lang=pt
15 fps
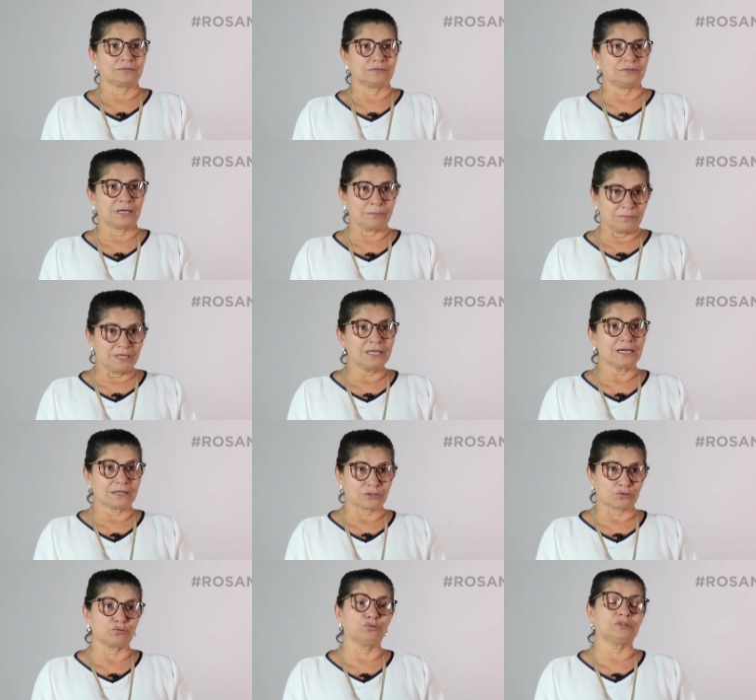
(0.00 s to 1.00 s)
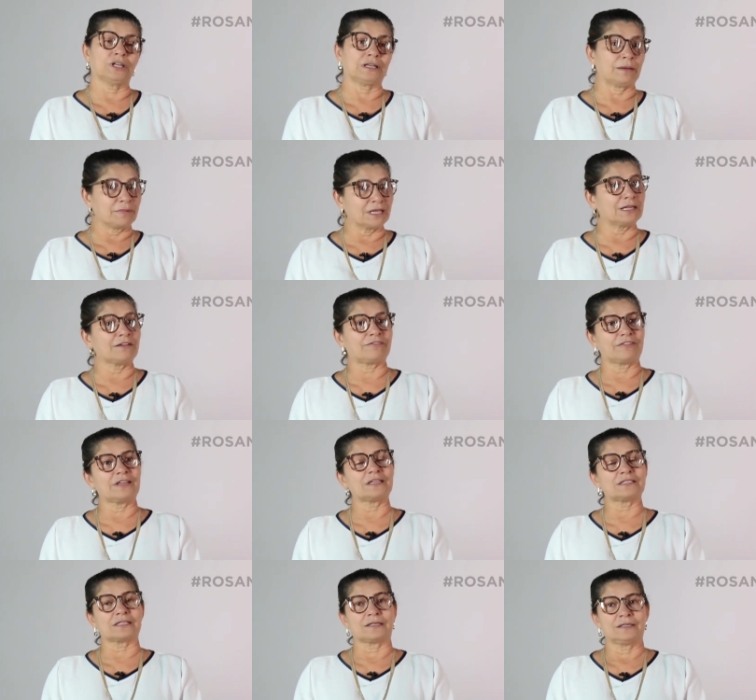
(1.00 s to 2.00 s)
da minha ajuda, da minha
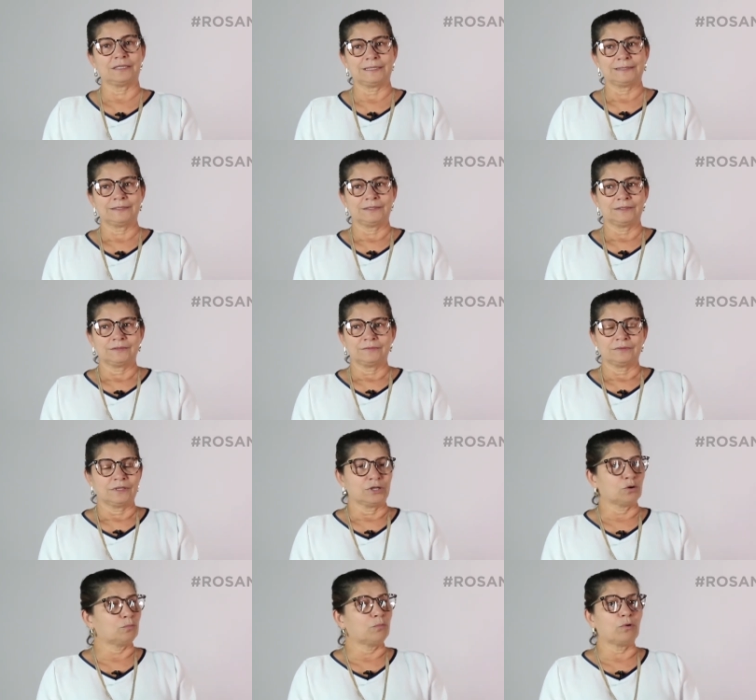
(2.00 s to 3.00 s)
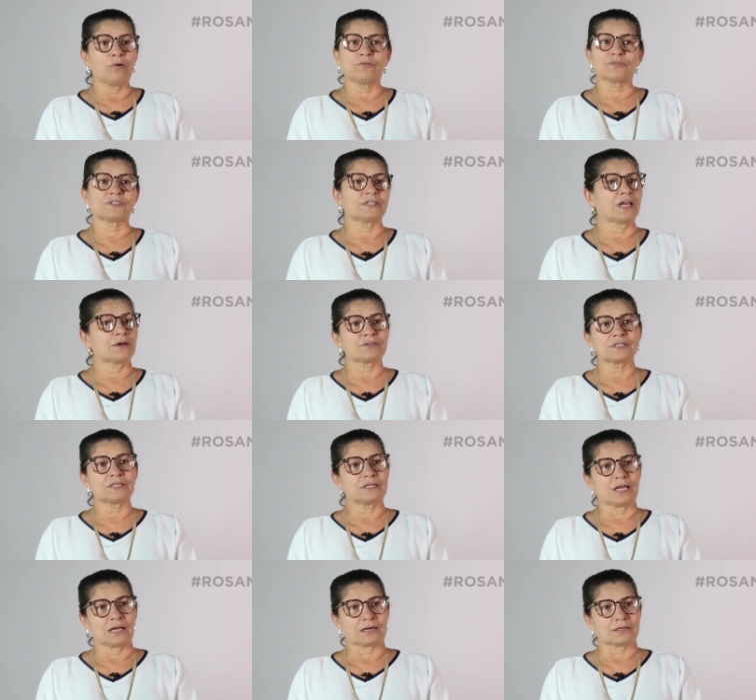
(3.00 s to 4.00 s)
defesa, eu movo céus e
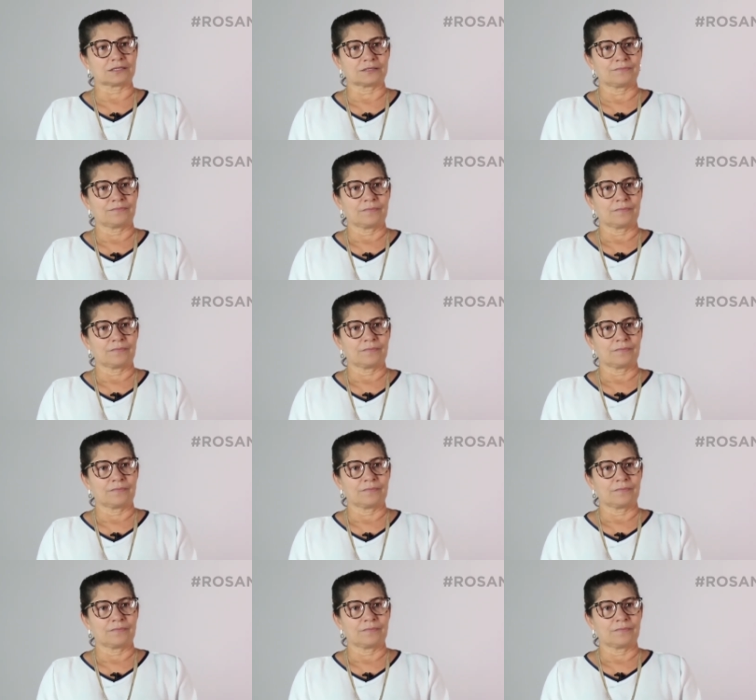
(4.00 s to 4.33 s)
terras.